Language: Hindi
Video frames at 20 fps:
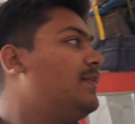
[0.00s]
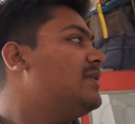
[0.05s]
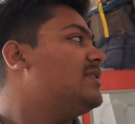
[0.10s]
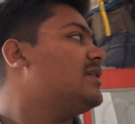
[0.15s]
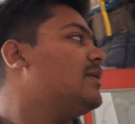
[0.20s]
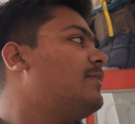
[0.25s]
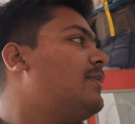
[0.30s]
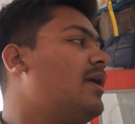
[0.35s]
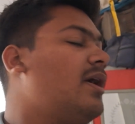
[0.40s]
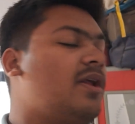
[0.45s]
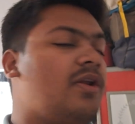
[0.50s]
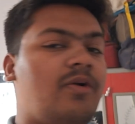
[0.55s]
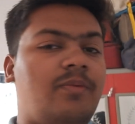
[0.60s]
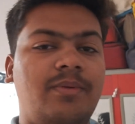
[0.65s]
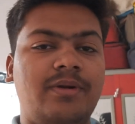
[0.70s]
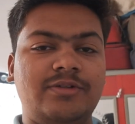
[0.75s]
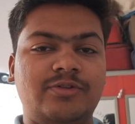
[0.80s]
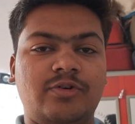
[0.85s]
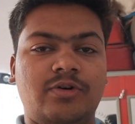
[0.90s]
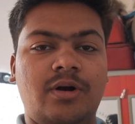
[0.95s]
पीछे
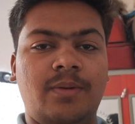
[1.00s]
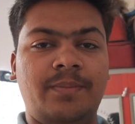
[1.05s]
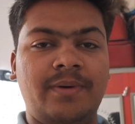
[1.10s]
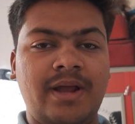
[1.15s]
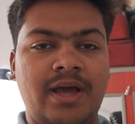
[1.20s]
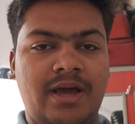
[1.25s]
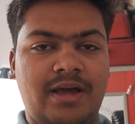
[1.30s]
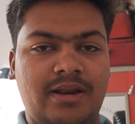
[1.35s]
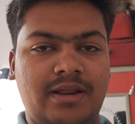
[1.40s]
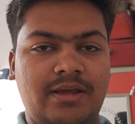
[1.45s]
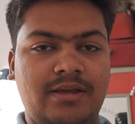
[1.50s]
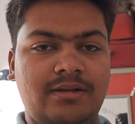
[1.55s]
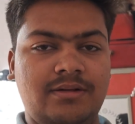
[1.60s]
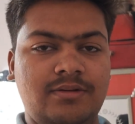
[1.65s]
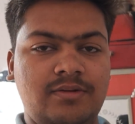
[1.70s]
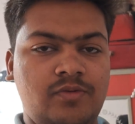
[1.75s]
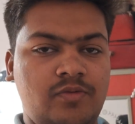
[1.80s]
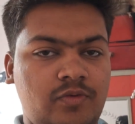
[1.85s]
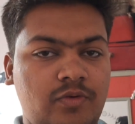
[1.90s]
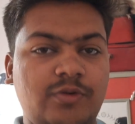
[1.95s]
बैकग्राउंड में जो कपड़े आ रहे हैं
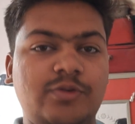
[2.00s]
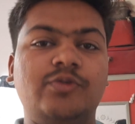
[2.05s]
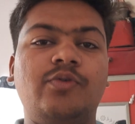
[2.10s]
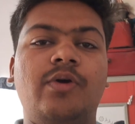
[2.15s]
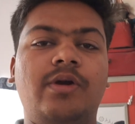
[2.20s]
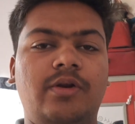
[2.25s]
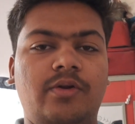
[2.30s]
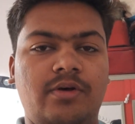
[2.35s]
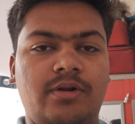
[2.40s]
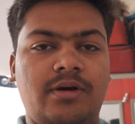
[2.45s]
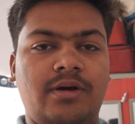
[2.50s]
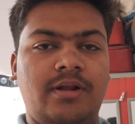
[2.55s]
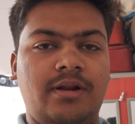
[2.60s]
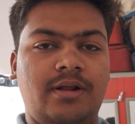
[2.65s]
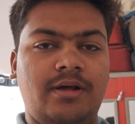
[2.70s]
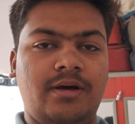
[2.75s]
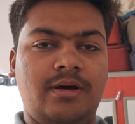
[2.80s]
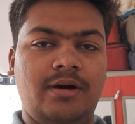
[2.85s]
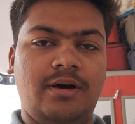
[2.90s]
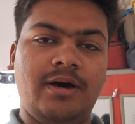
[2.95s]
उसको इग्नोर
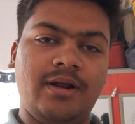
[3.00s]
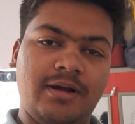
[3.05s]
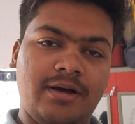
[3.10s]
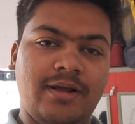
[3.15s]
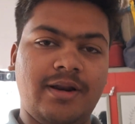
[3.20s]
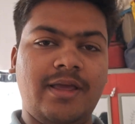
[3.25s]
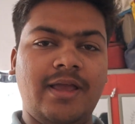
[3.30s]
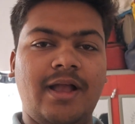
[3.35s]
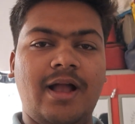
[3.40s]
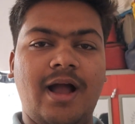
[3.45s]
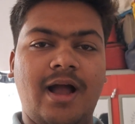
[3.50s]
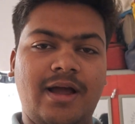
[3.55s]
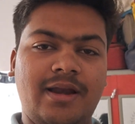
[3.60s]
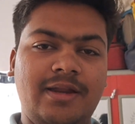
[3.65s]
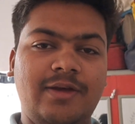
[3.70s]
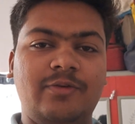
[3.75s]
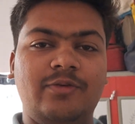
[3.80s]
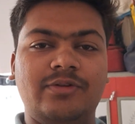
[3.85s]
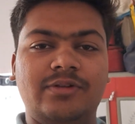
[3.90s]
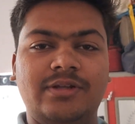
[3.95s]
कर हर घर की
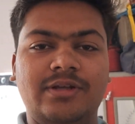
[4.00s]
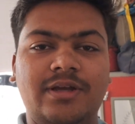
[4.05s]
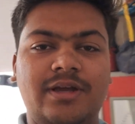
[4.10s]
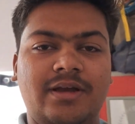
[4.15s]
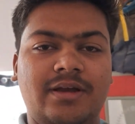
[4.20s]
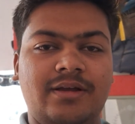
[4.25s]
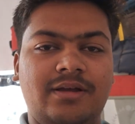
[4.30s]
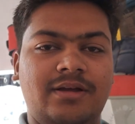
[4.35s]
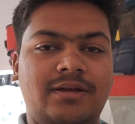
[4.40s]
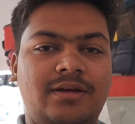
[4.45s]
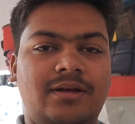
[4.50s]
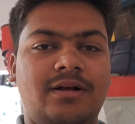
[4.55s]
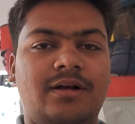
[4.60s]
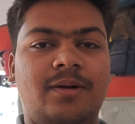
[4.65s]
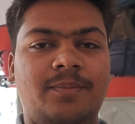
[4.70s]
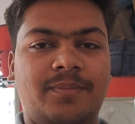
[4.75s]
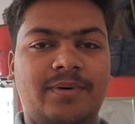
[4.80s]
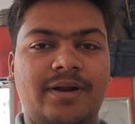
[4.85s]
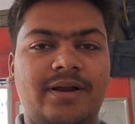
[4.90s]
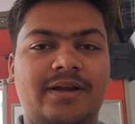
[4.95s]
कहानी होती है
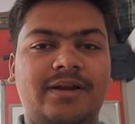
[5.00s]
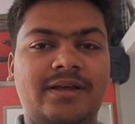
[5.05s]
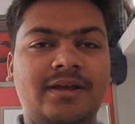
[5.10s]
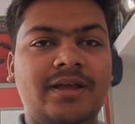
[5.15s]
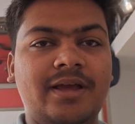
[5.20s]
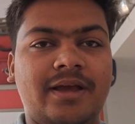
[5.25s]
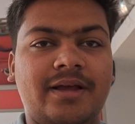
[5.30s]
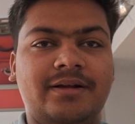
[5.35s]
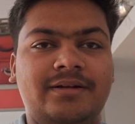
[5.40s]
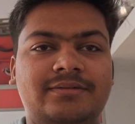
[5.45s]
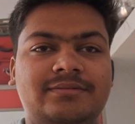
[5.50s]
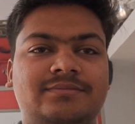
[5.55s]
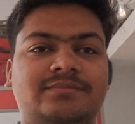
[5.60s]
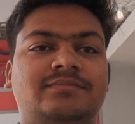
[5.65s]
कपड़े ठीक है